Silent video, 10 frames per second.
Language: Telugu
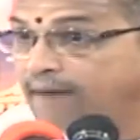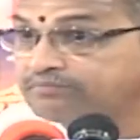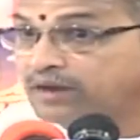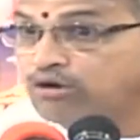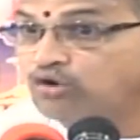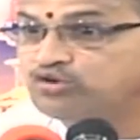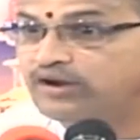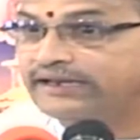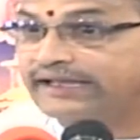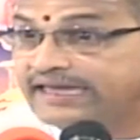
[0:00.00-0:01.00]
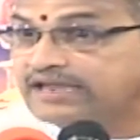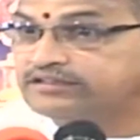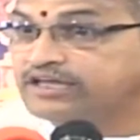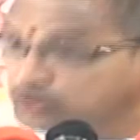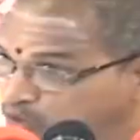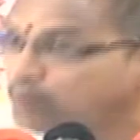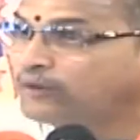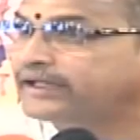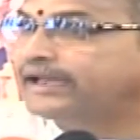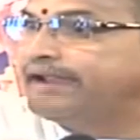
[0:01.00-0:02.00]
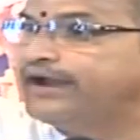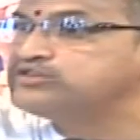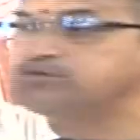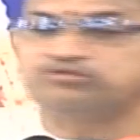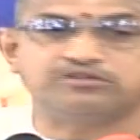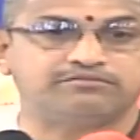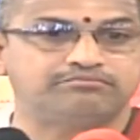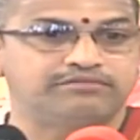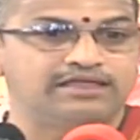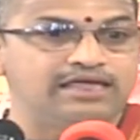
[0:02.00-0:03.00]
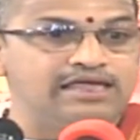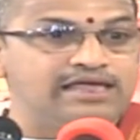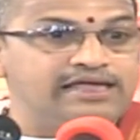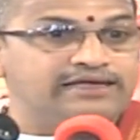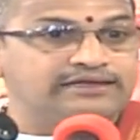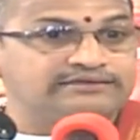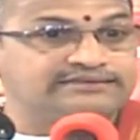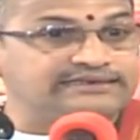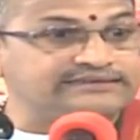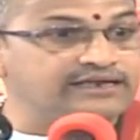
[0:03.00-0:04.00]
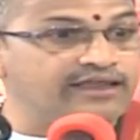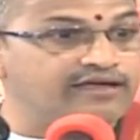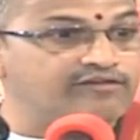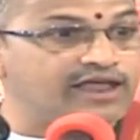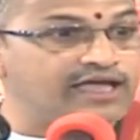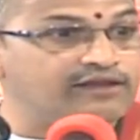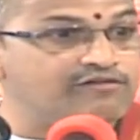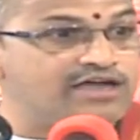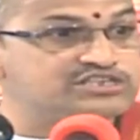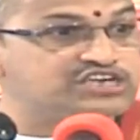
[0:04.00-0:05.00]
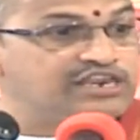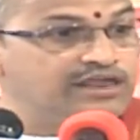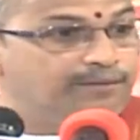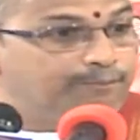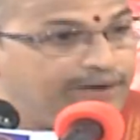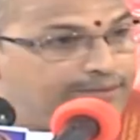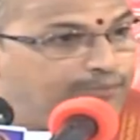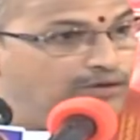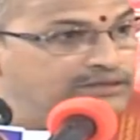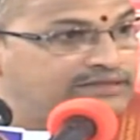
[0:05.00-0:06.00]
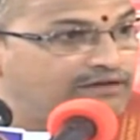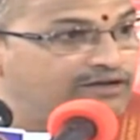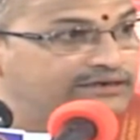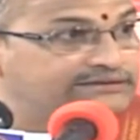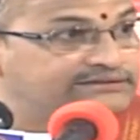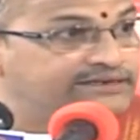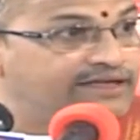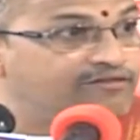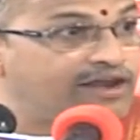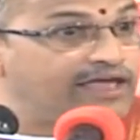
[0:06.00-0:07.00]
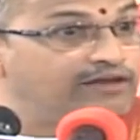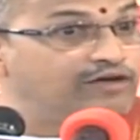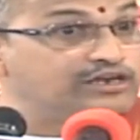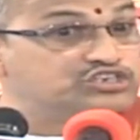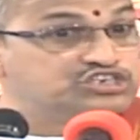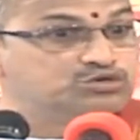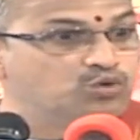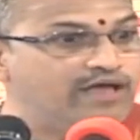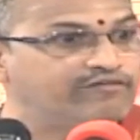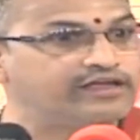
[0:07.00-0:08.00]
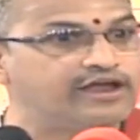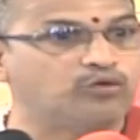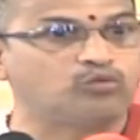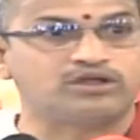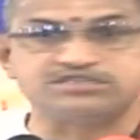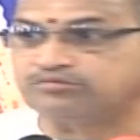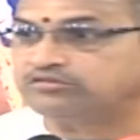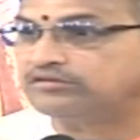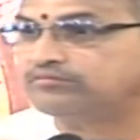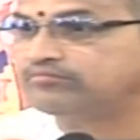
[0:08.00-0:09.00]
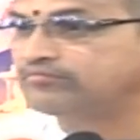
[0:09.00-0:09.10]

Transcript: ఆంధ్రభౌజుడన్న కీర్తి ఎందుకు పొందగలిగాడో చెప్తుంది కృష్ణదేవరాయల వారి శరీరం పడిపోయిన తర్వాత కృష్ణదేవరాయల వారి జీవుడు ఏమయ్యాడో కూడా చెప్తారు